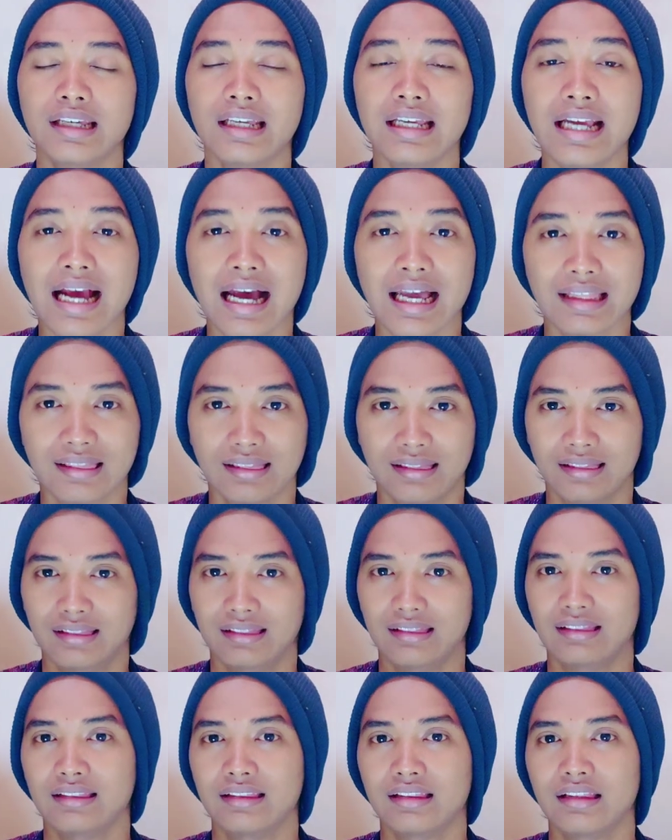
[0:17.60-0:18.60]
ingat
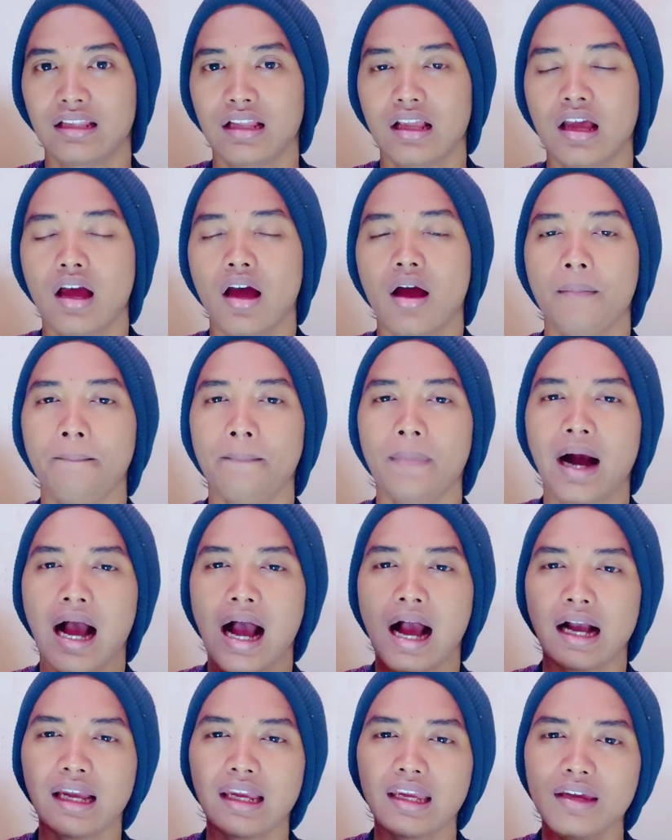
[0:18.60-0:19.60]

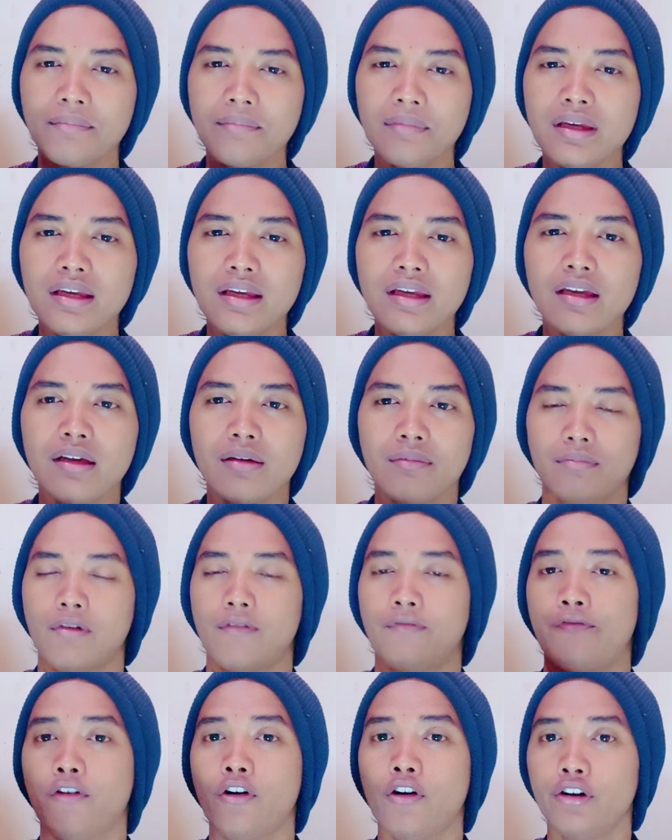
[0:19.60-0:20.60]
menghakimi
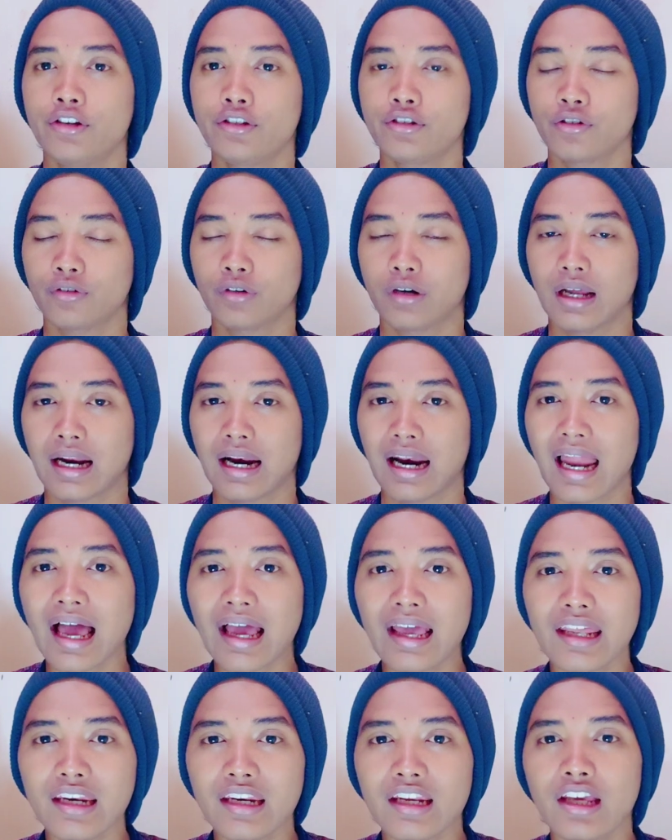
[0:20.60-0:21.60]
memvonis orang
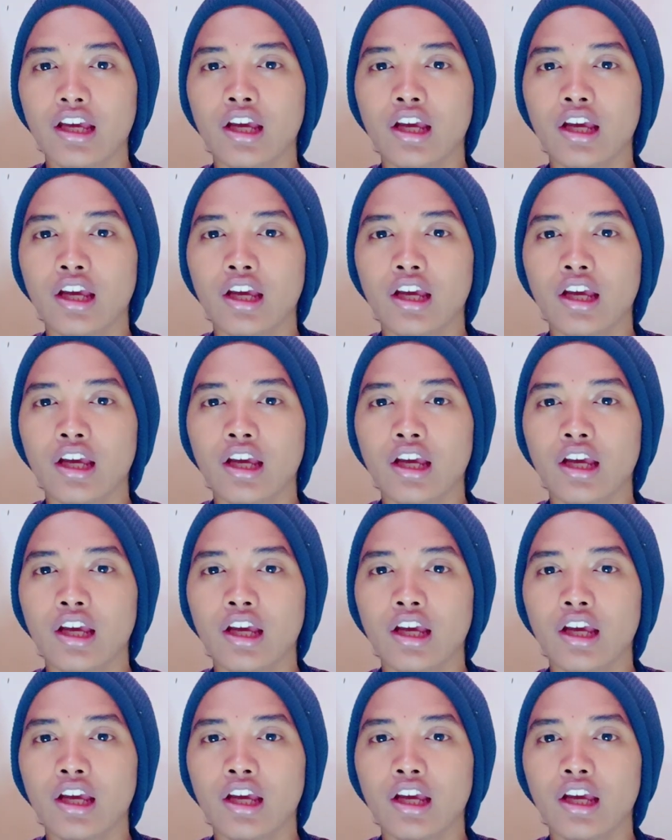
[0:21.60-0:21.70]
lain